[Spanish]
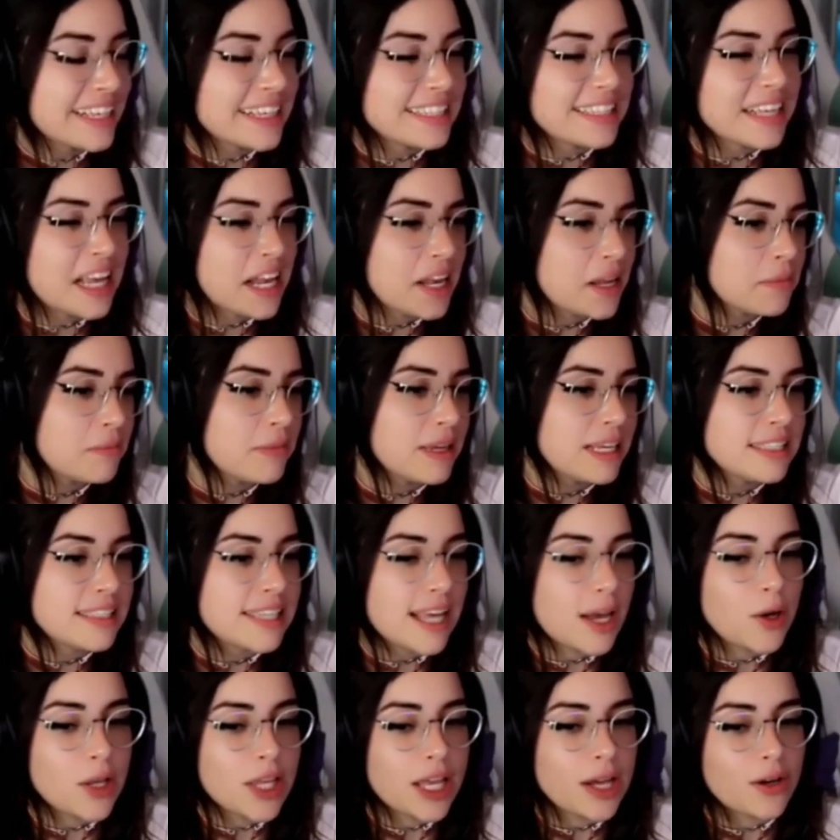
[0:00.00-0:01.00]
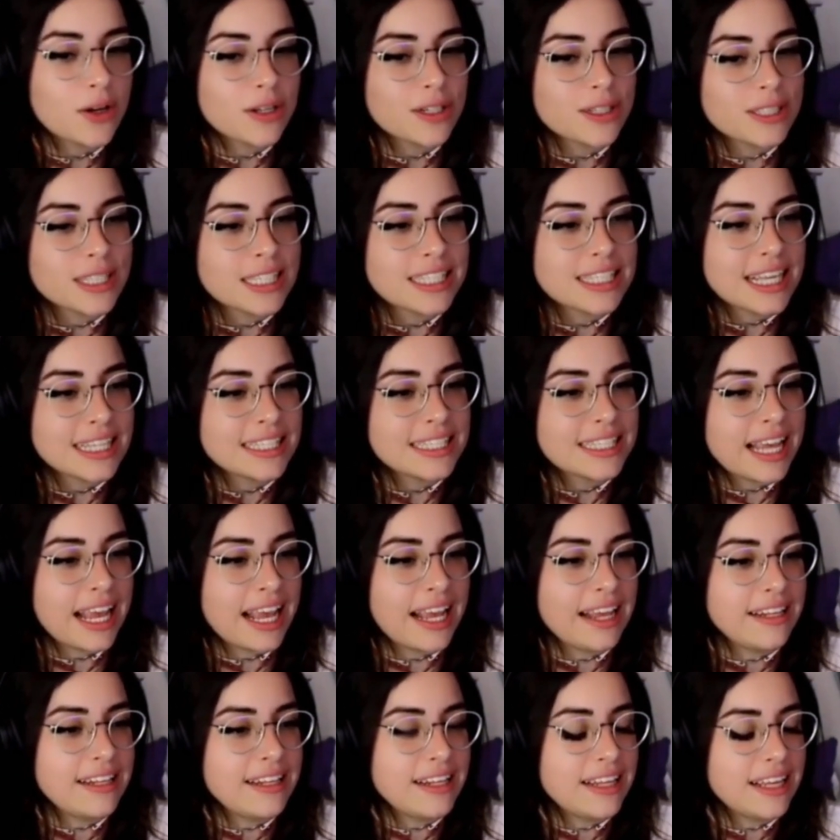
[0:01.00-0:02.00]
alguien me dice, oye, ¿conoces a
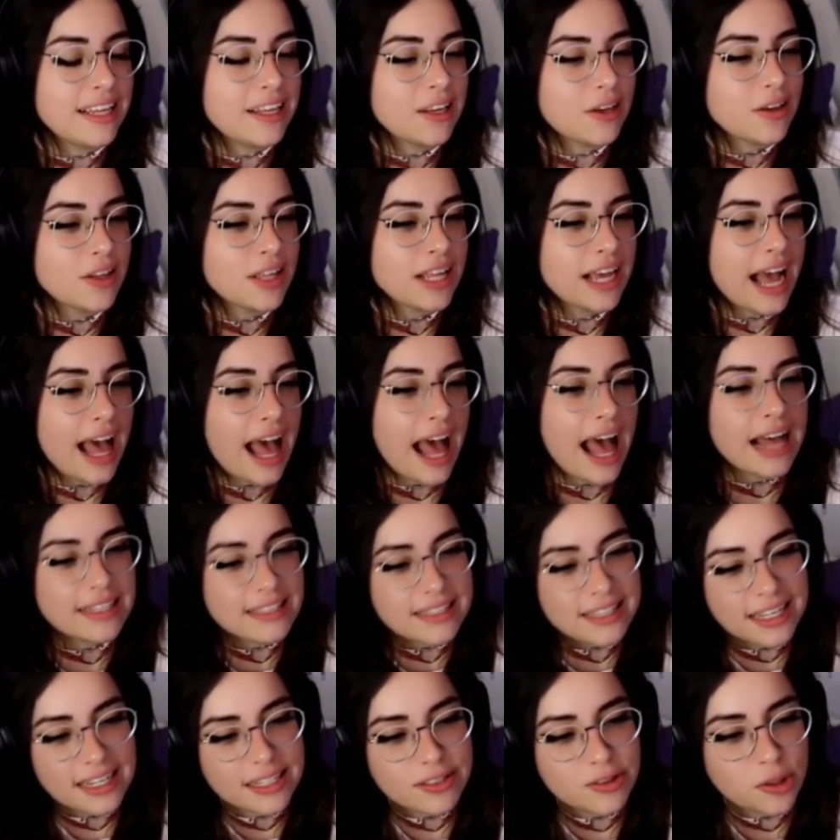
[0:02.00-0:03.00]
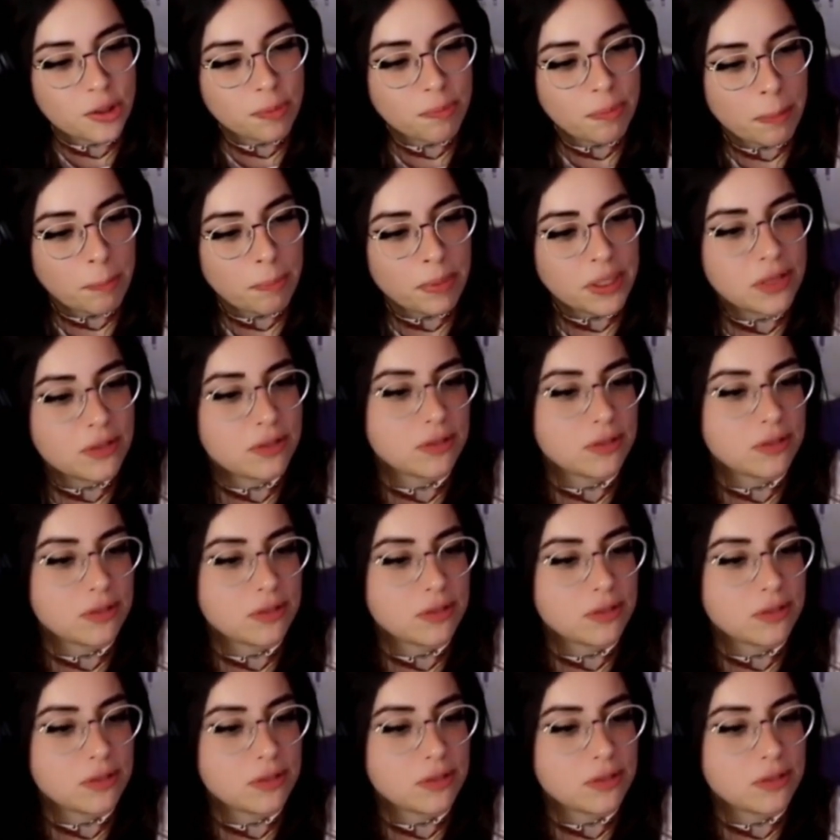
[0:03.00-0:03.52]
Sei? Y que yo diga, ah, sí, el chupapito.